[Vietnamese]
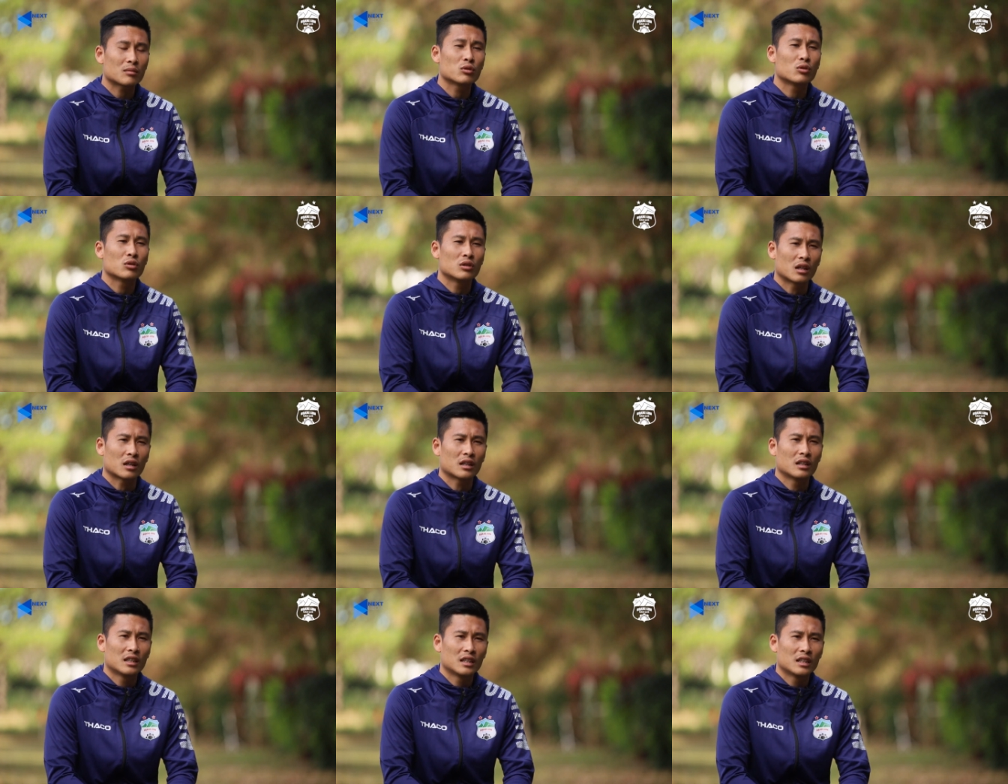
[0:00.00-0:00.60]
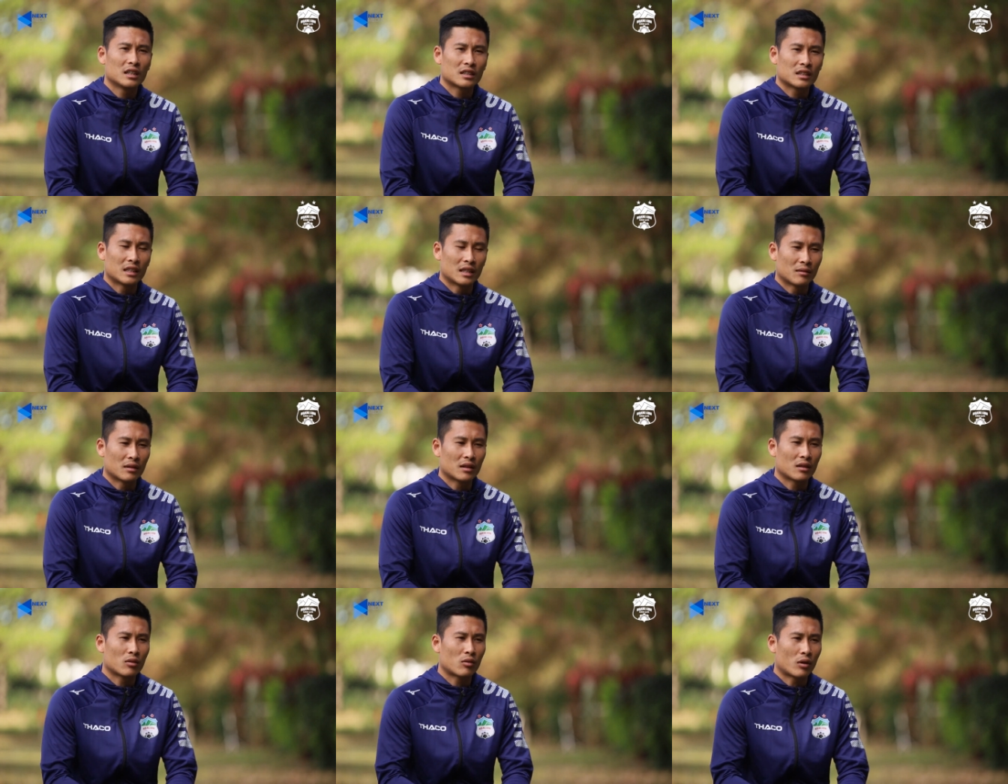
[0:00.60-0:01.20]
tiếp thu được
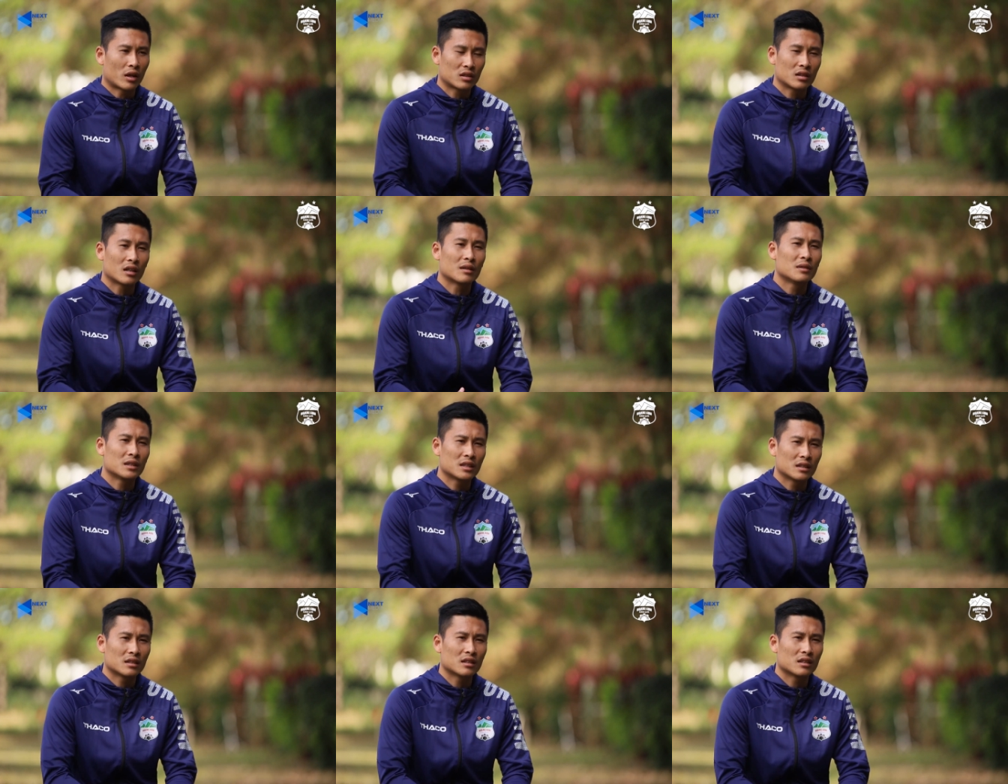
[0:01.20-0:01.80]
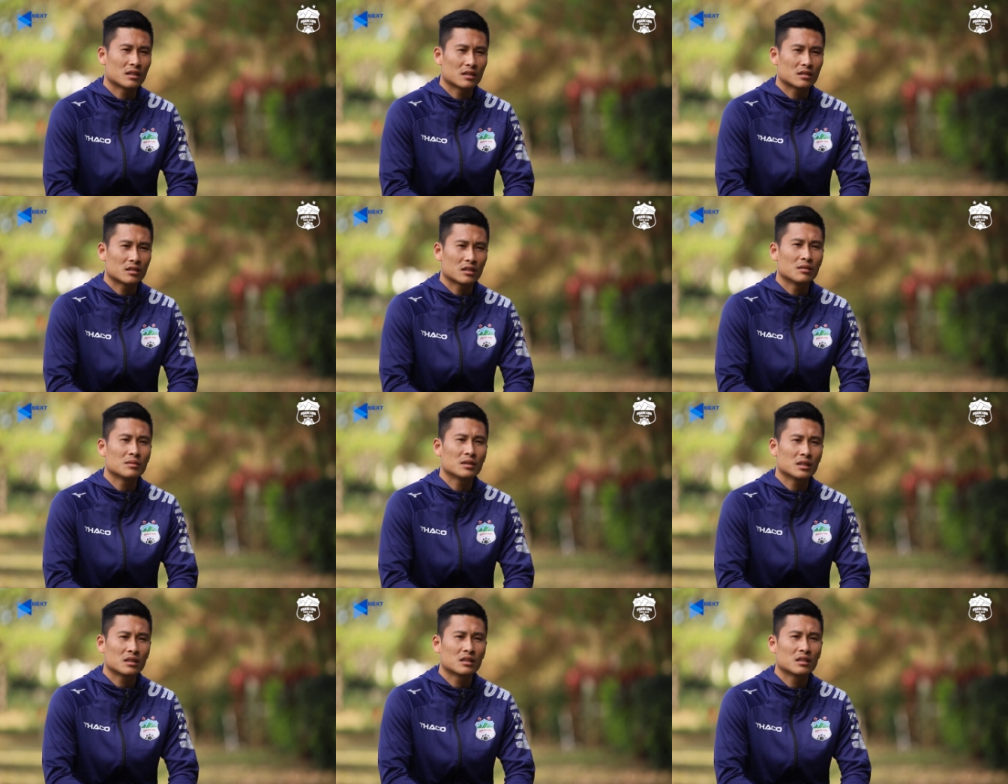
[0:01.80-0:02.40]
để mà hoàn thiện mình ờ,
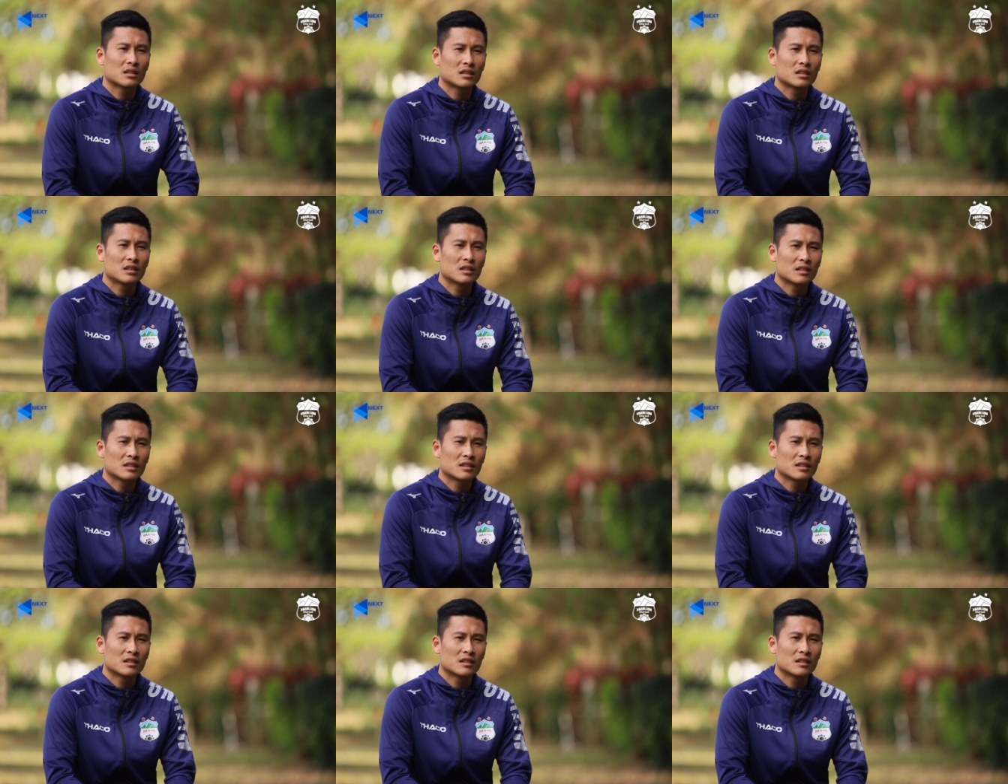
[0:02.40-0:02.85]
sớm hơn.